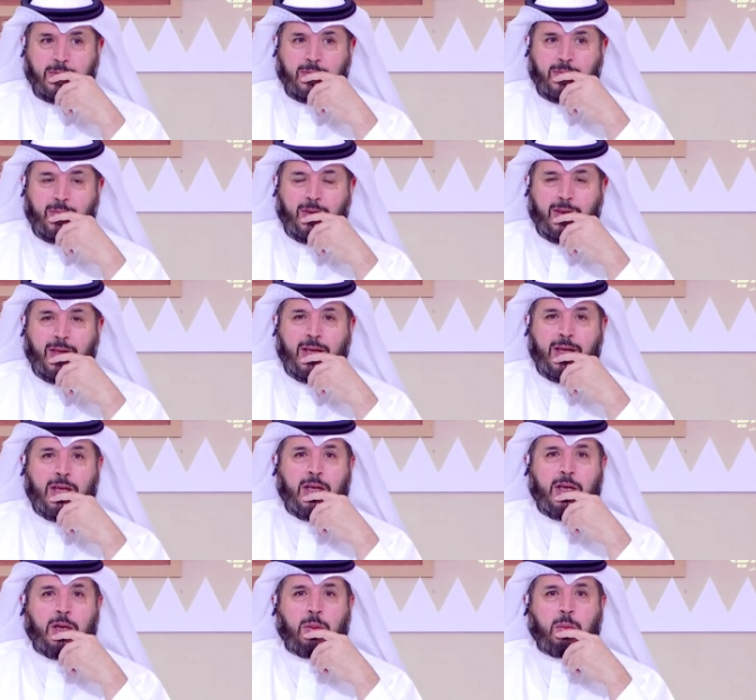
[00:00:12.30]

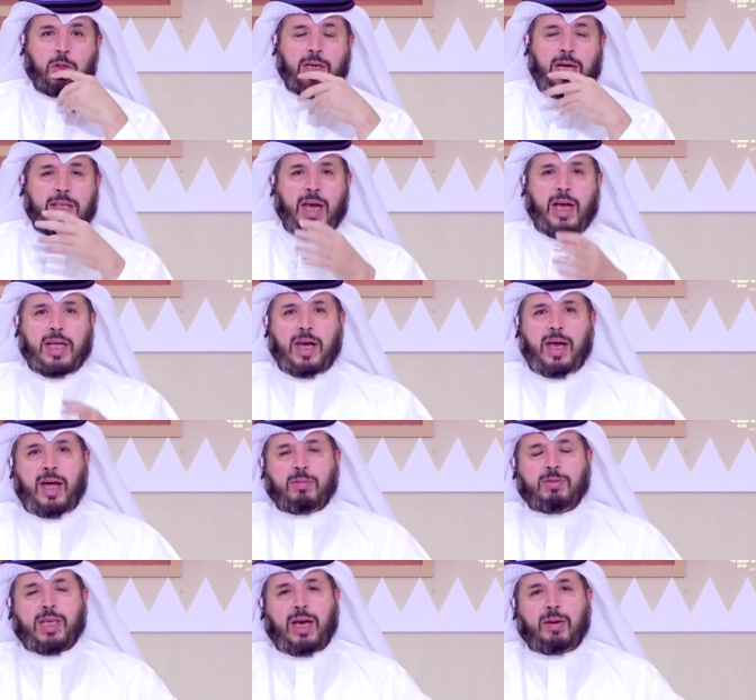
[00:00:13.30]
تعيش مشاهدينا
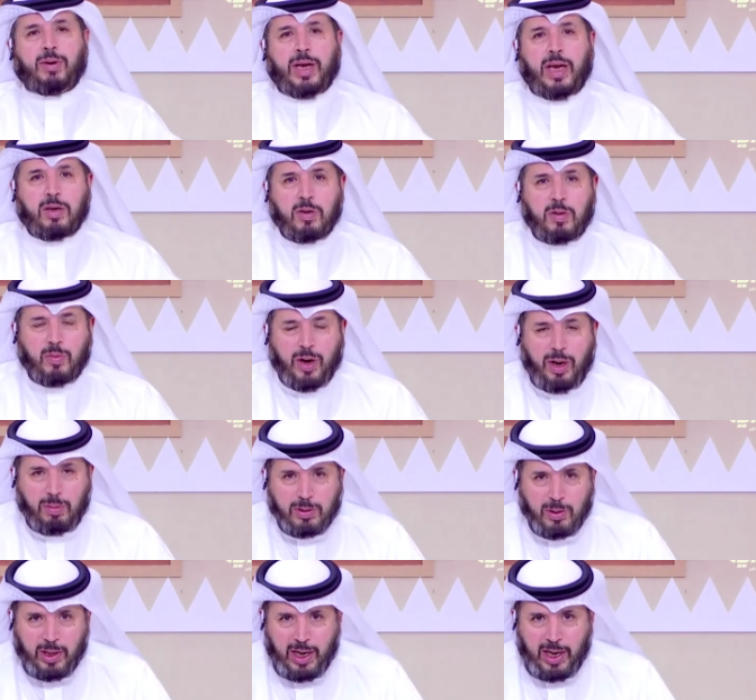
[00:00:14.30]
الكرام السلام عليكم
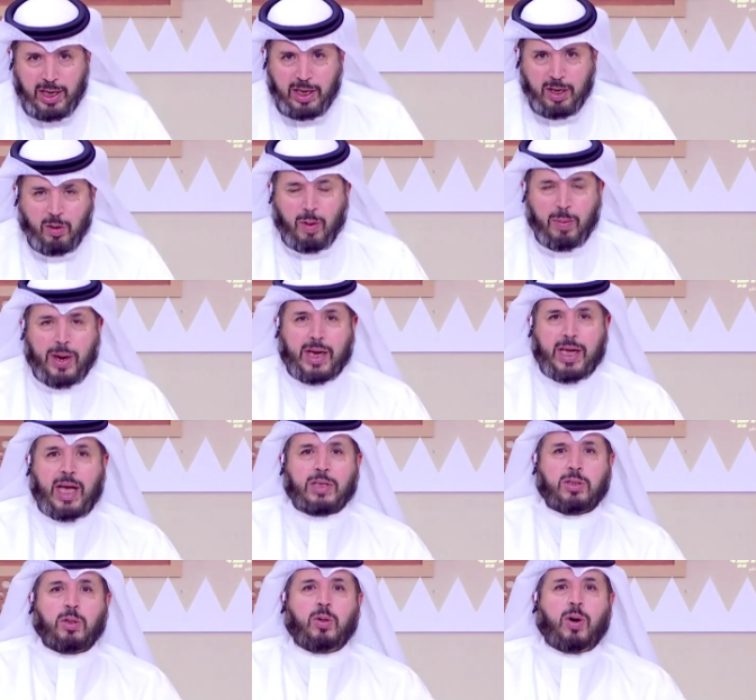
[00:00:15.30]
ورحمة الله
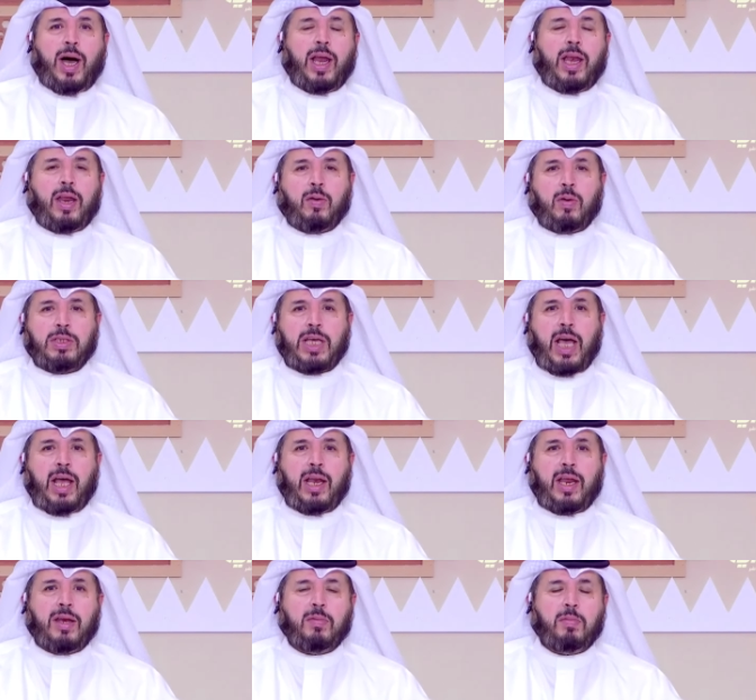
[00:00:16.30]
وبركاته وأهلا
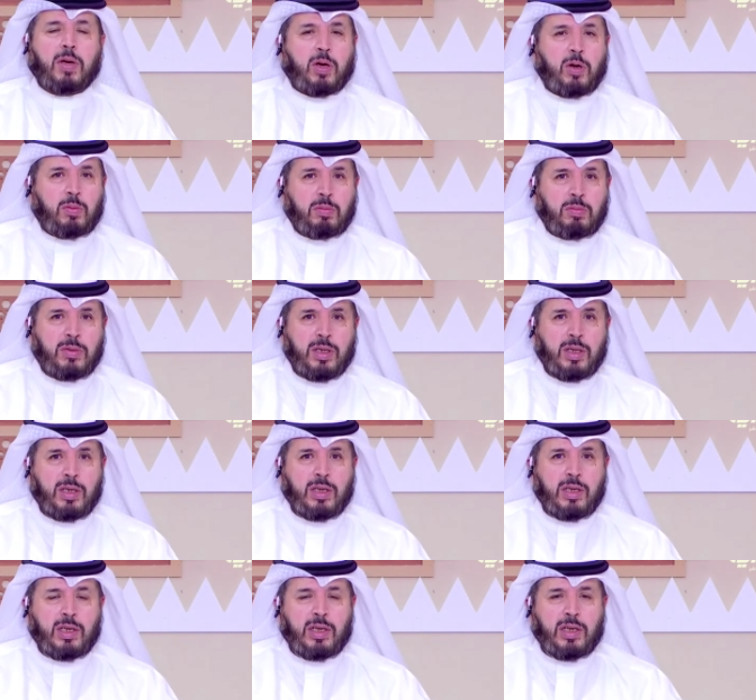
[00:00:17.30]
وسهلا بكم
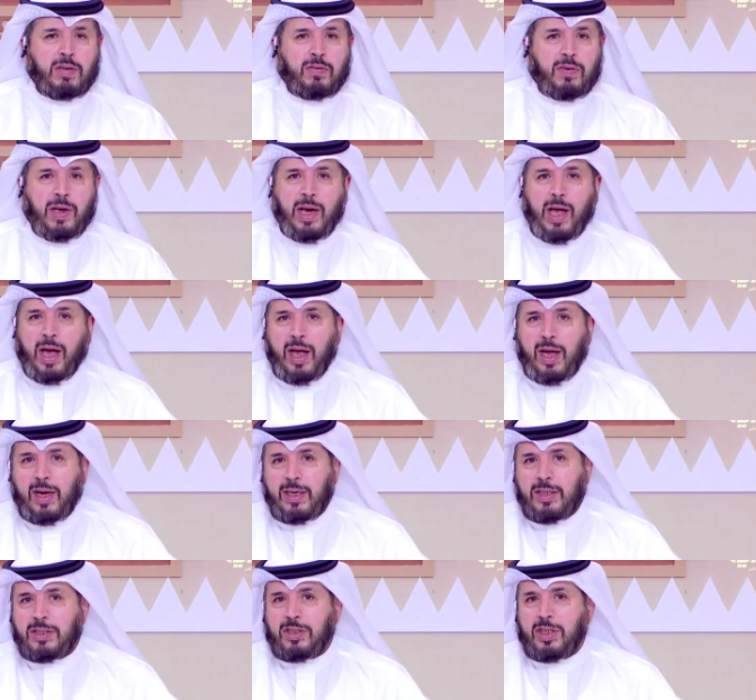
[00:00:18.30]
في
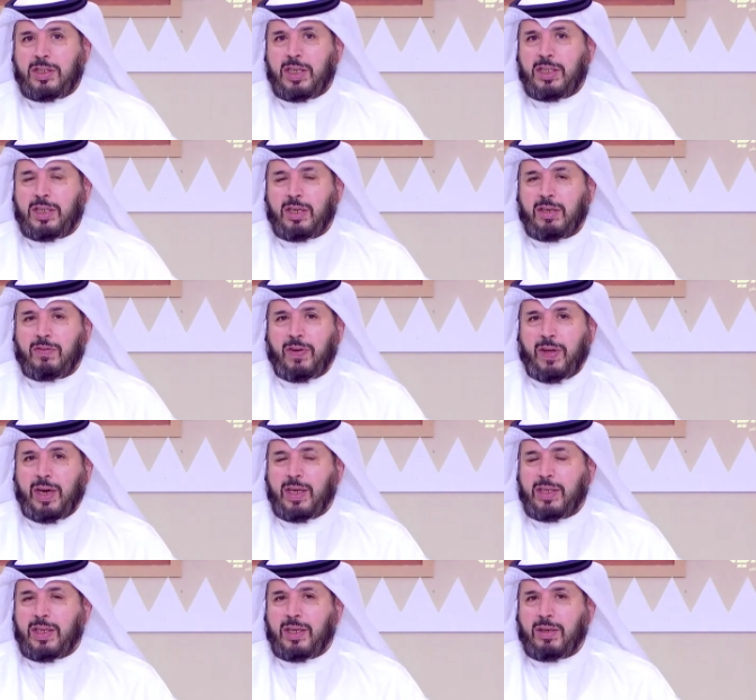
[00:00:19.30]
لقاء جديد
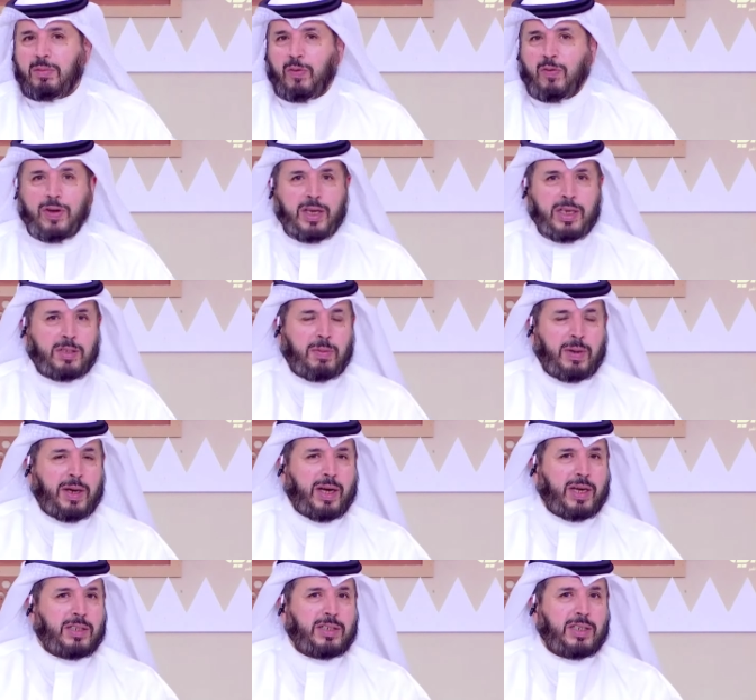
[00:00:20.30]
فريد مفيد بين
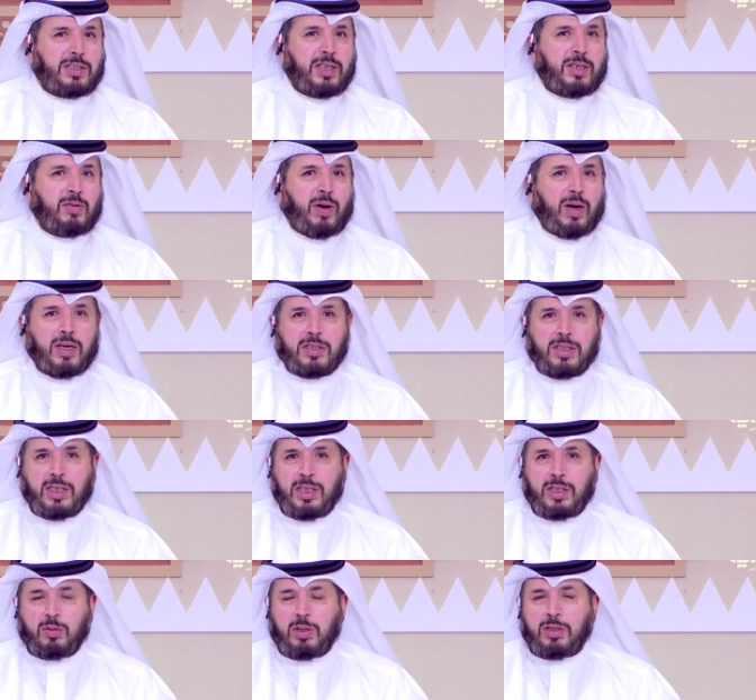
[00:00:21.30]
قصة
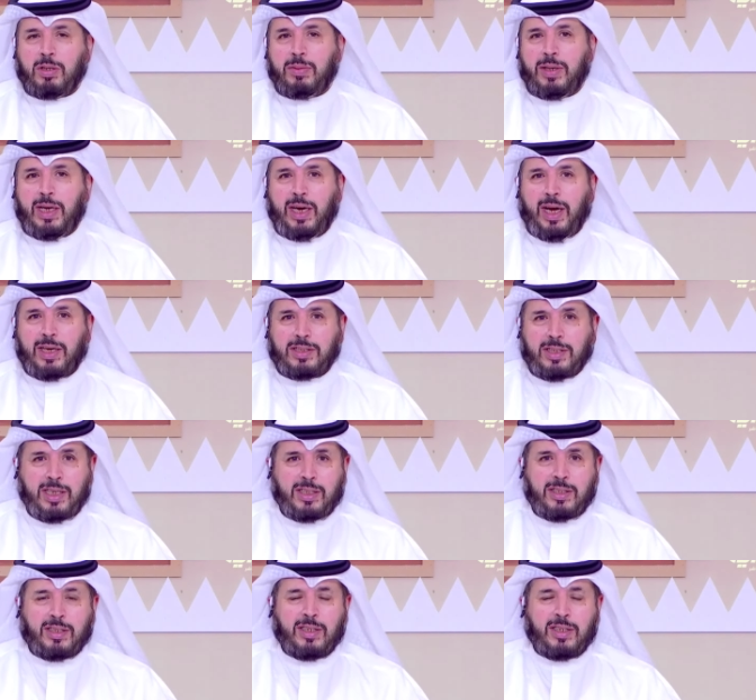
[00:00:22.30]
وقصيد وجميل حصيد